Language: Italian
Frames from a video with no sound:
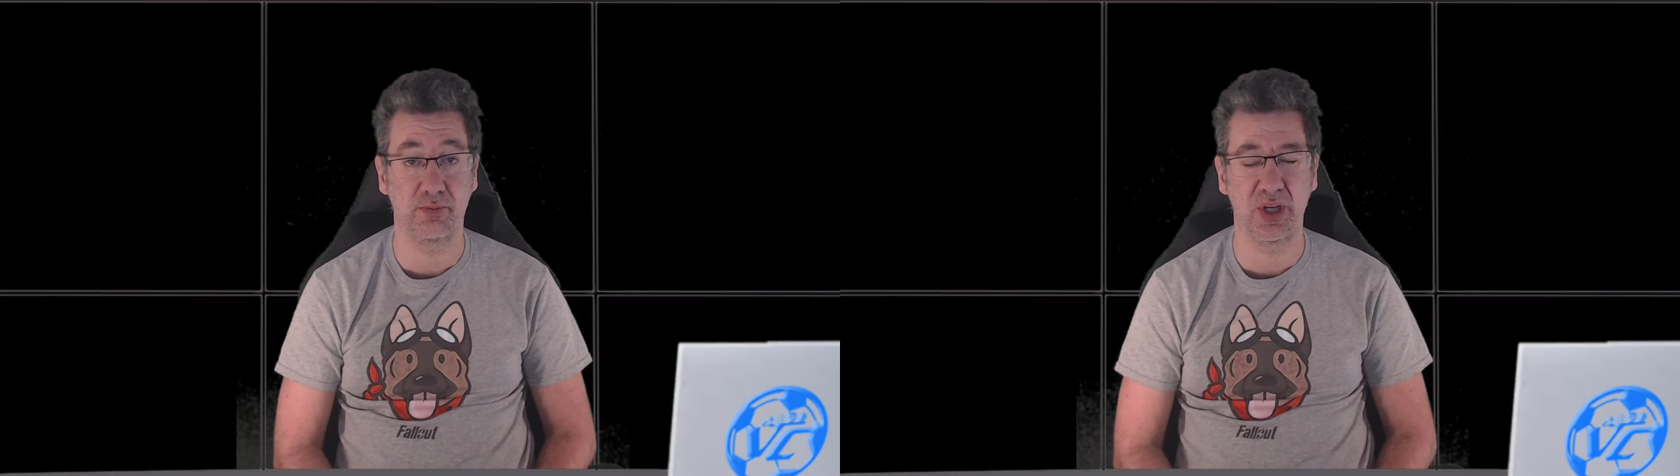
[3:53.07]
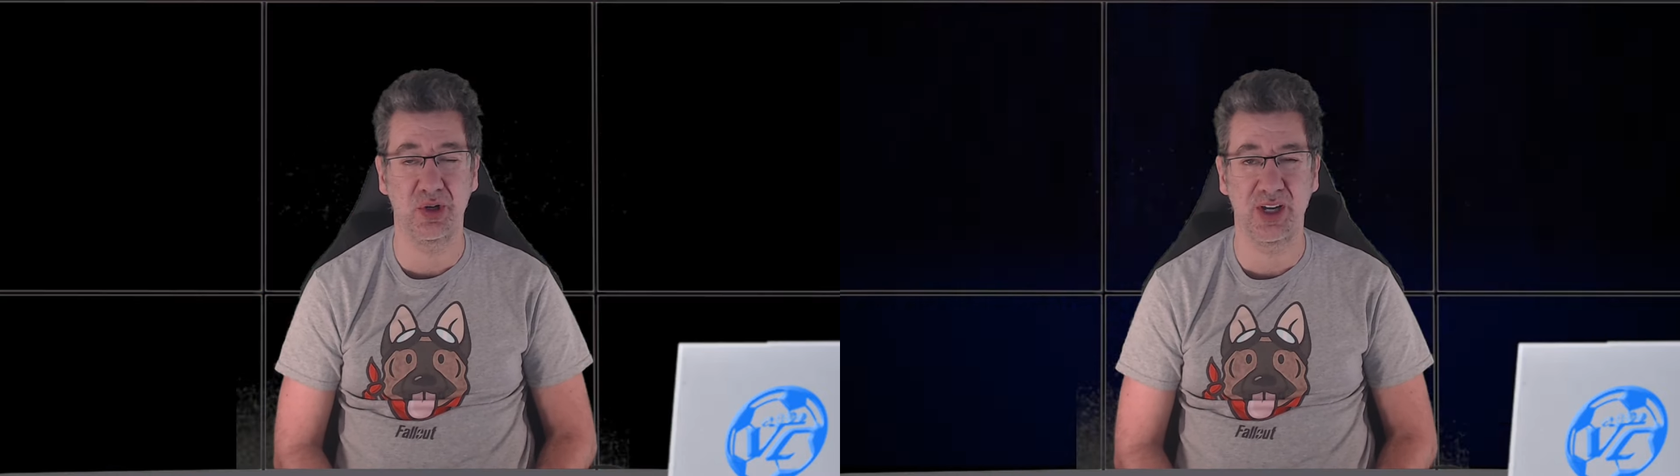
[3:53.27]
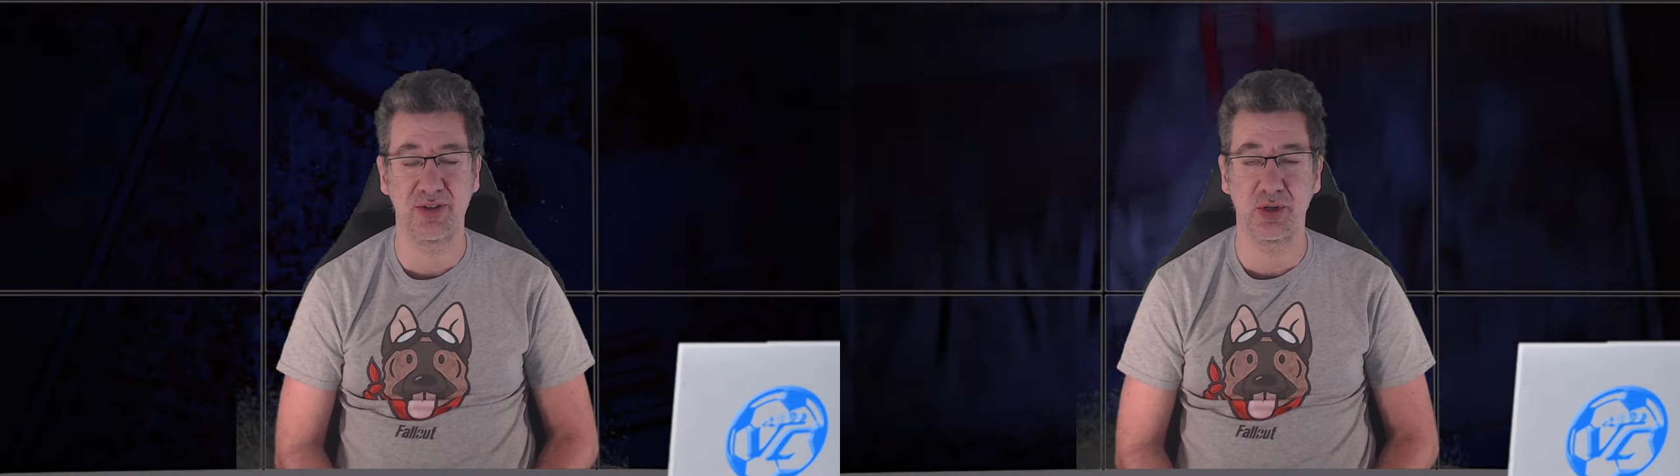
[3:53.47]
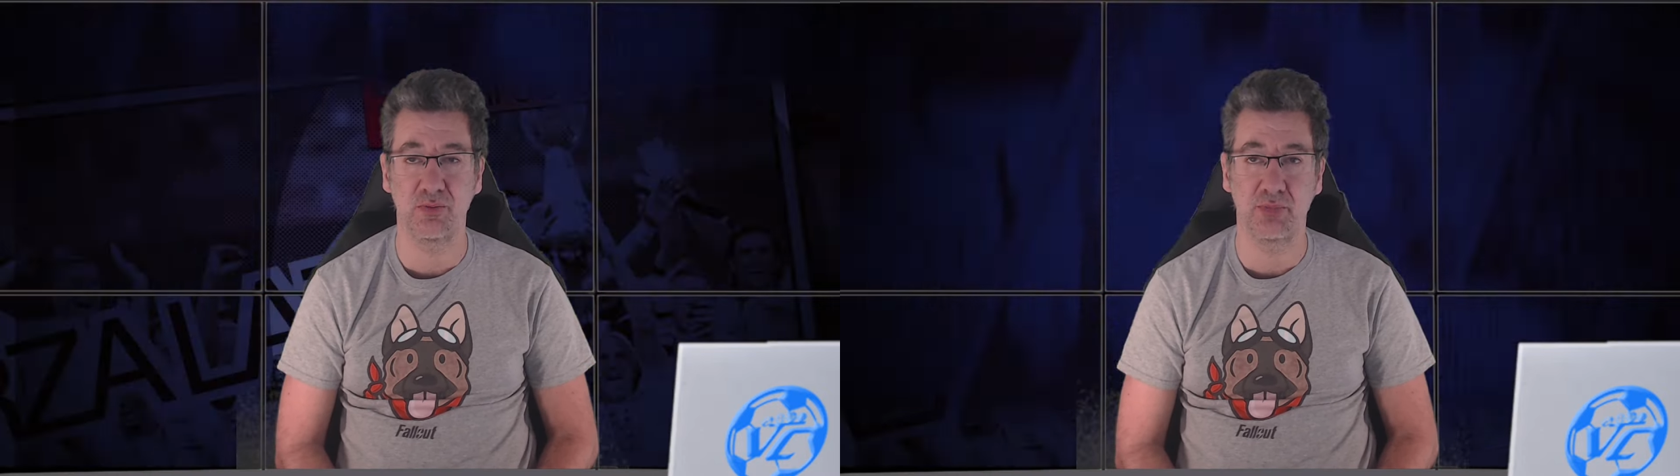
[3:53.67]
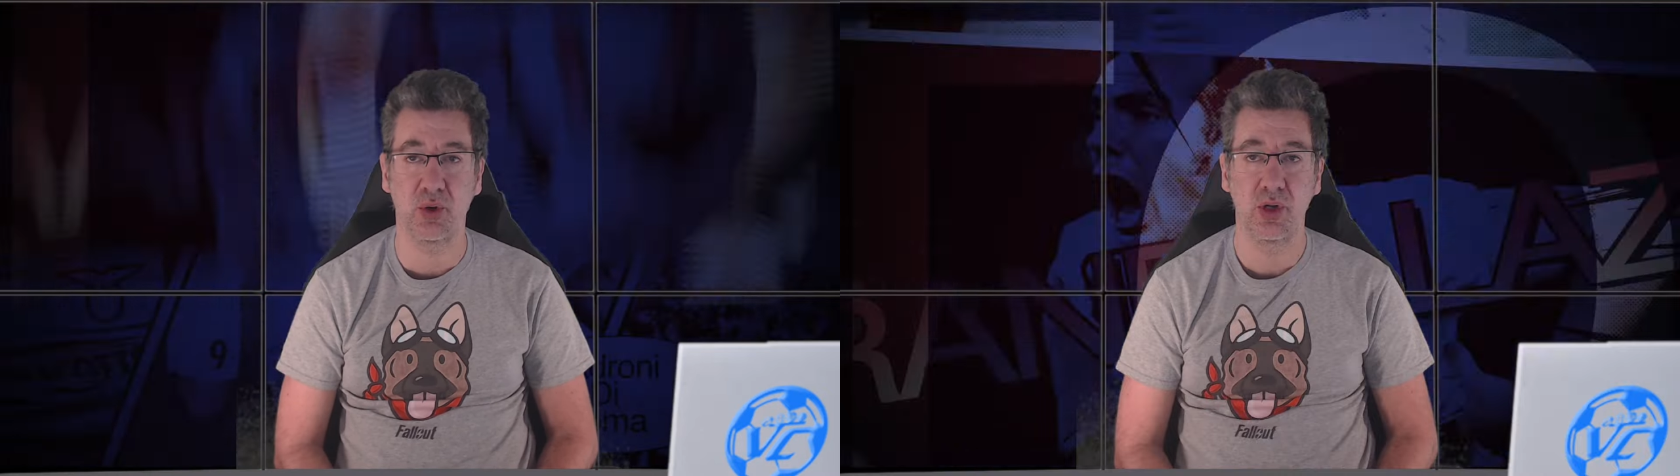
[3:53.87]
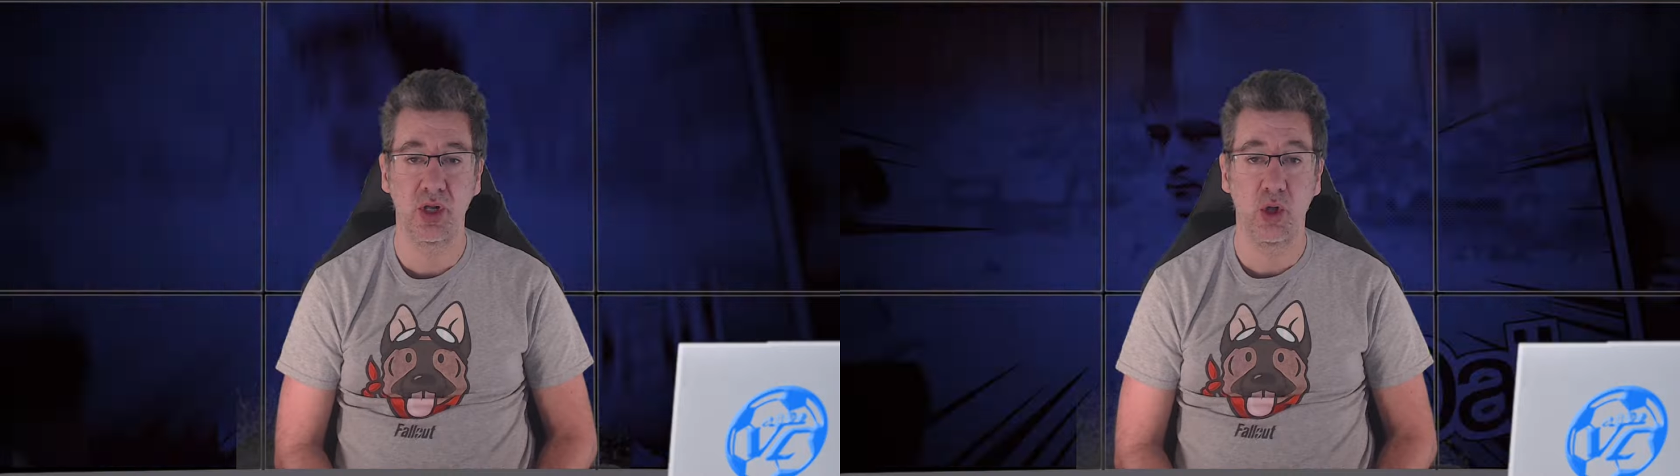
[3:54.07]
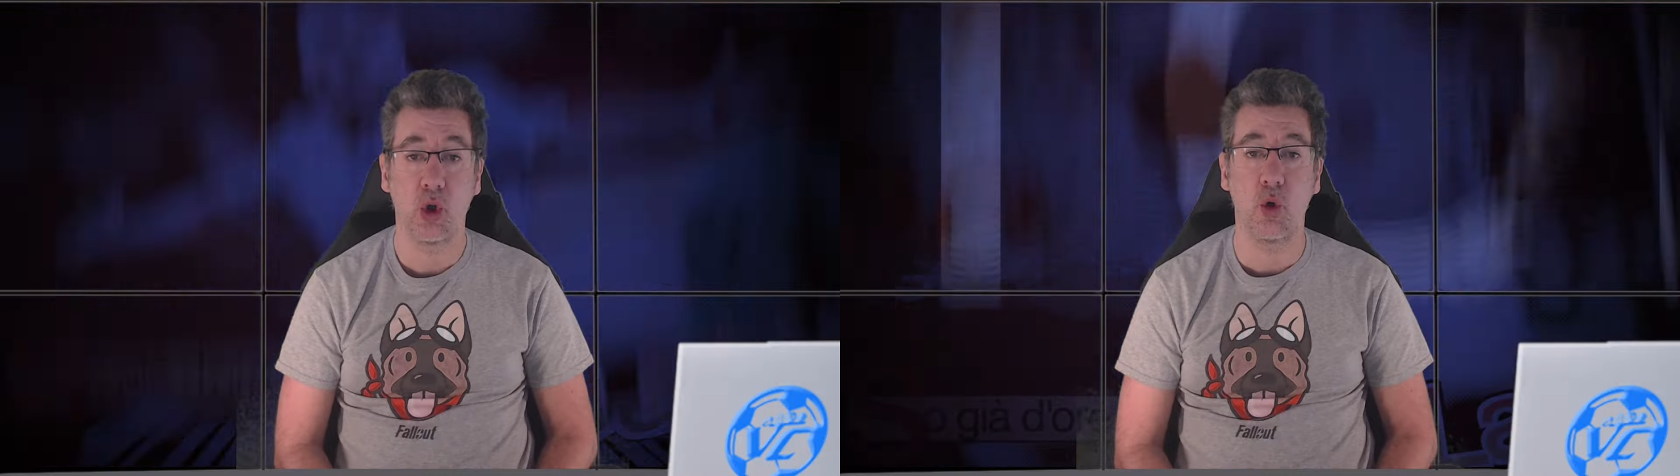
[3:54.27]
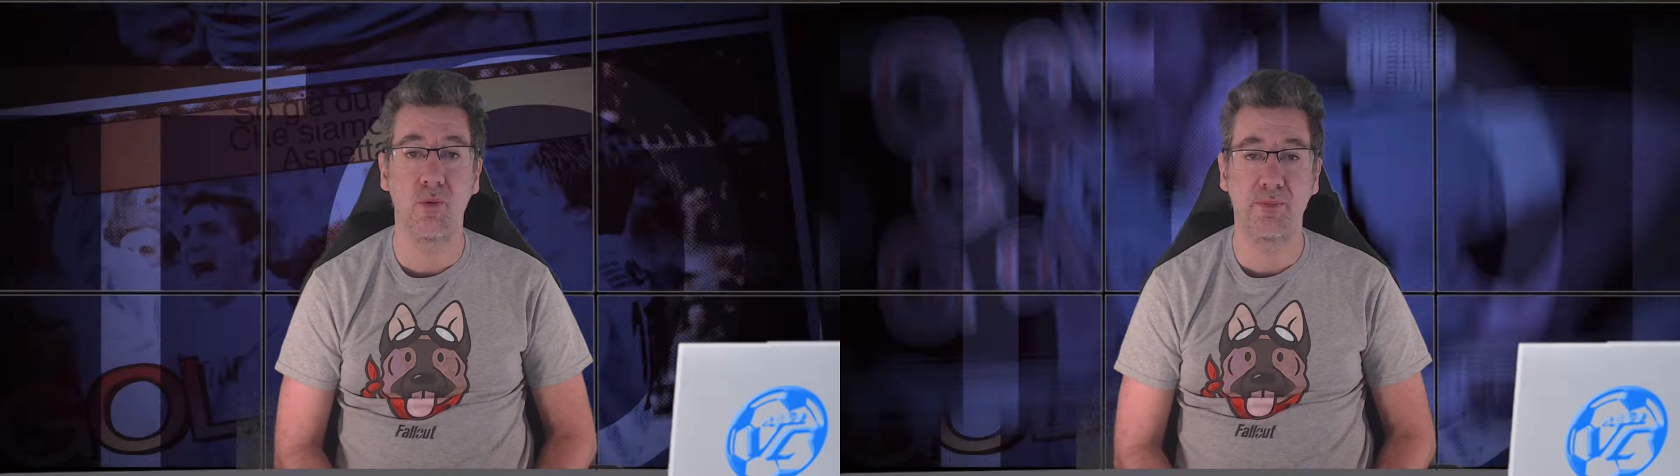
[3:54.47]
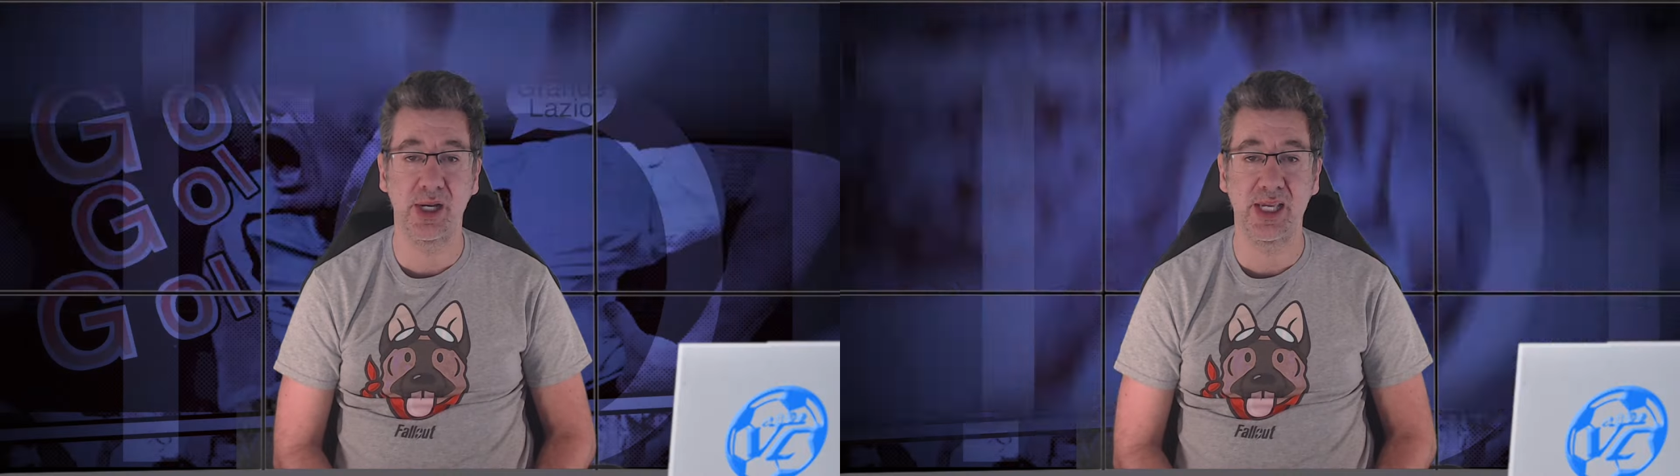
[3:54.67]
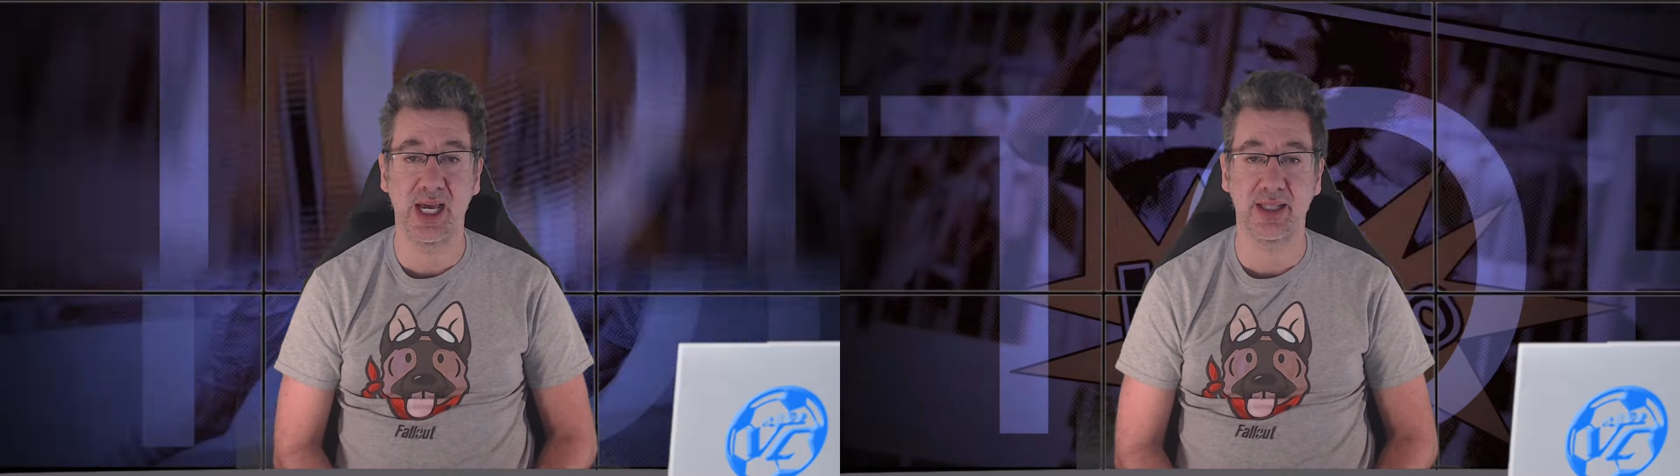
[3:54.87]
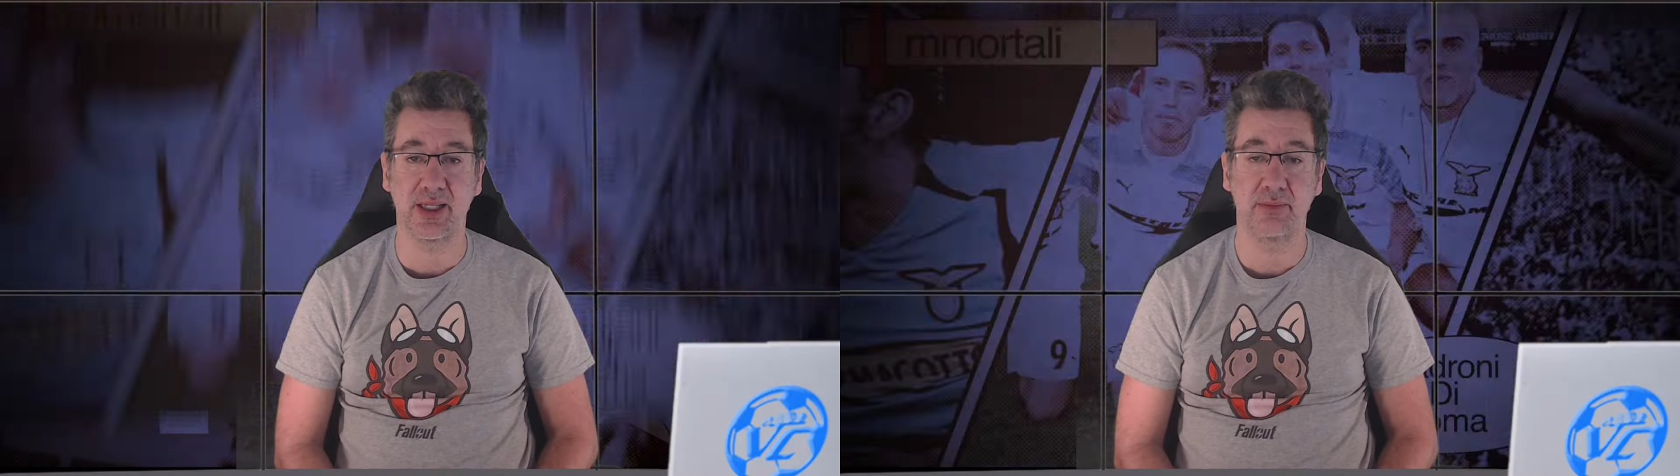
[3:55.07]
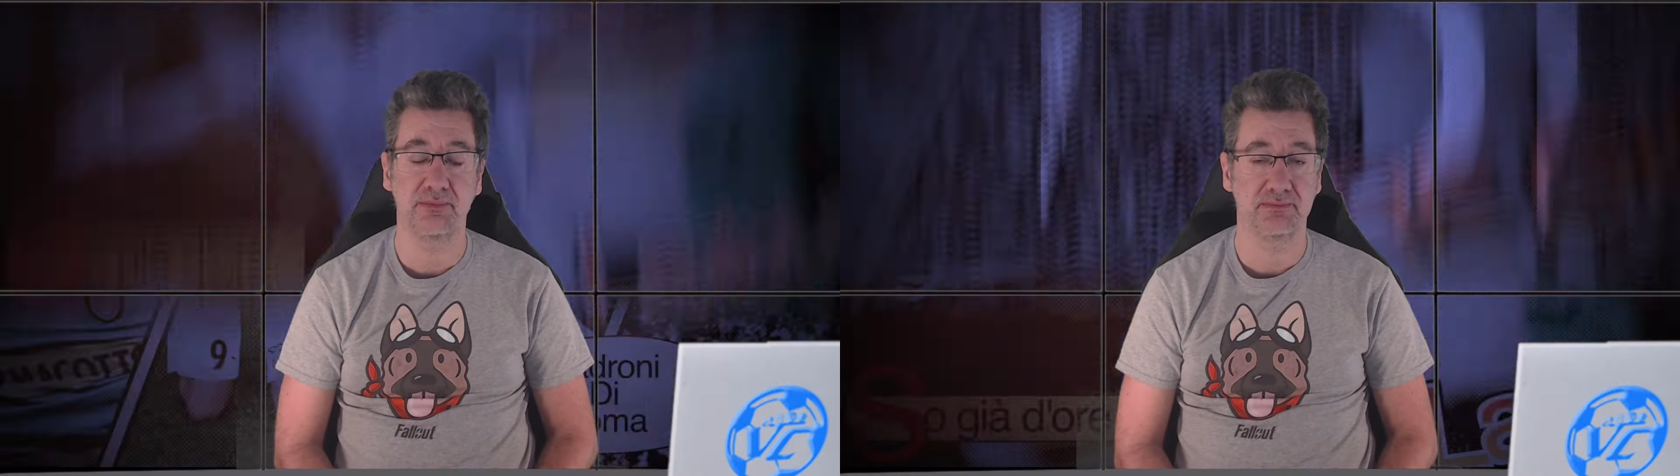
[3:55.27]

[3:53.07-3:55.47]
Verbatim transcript: però la vedo un po' complicata.